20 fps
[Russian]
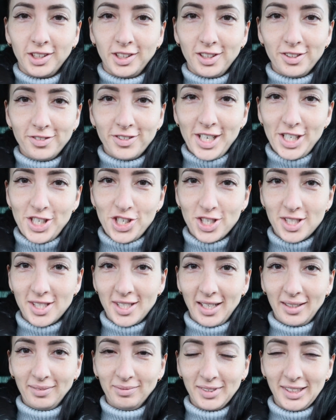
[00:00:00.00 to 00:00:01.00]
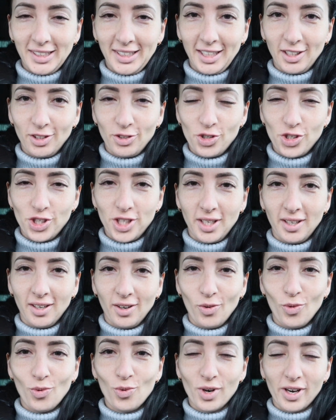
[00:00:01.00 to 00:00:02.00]
Два часа,
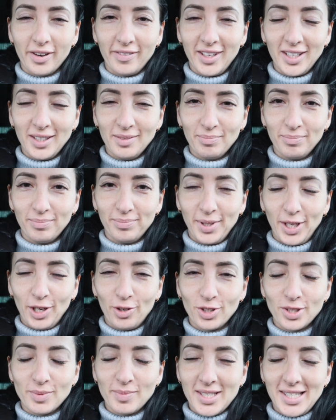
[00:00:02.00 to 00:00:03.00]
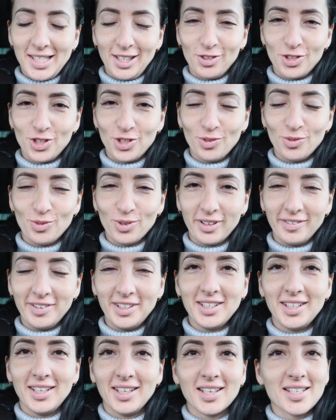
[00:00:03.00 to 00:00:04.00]
следующий уровень. Переходим на следующий
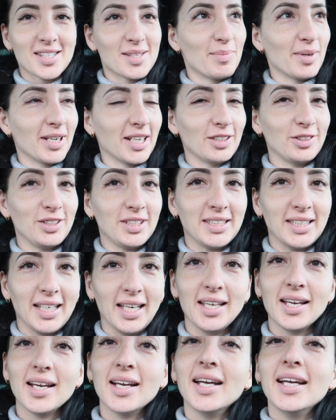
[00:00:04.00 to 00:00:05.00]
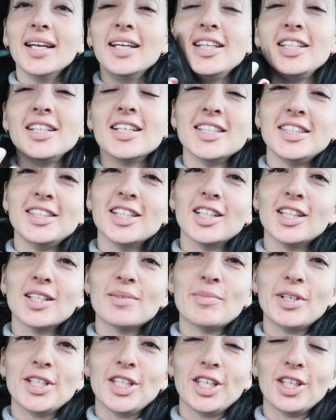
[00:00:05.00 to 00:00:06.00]
уровень. Я забираю детей, и я
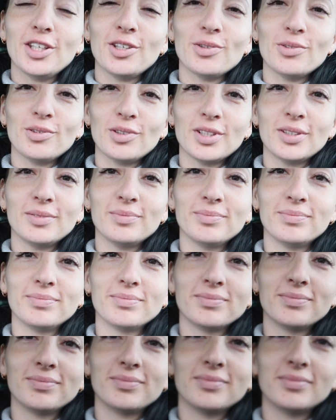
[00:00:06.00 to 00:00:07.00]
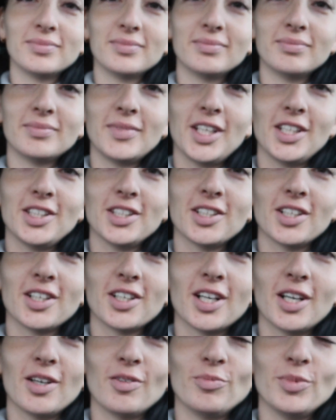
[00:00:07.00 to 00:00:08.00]
сделала маникюр. Смотрите,
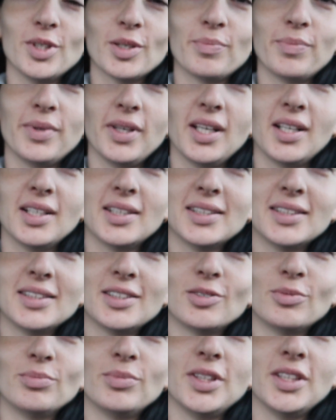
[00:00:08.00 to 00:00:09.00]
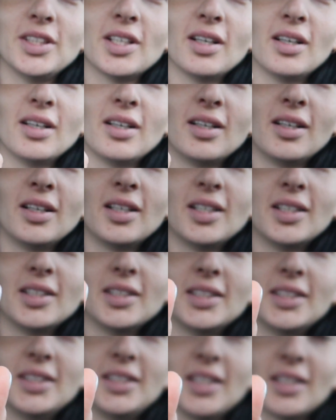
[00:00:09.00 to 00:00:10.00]
какая у меня прелесть. У меня
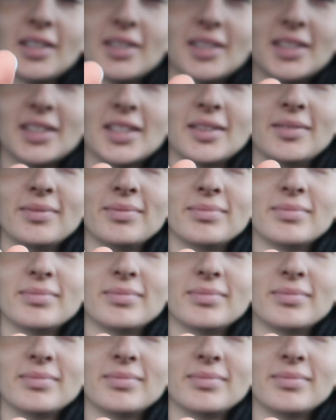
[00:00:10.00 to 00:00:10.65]
сердце.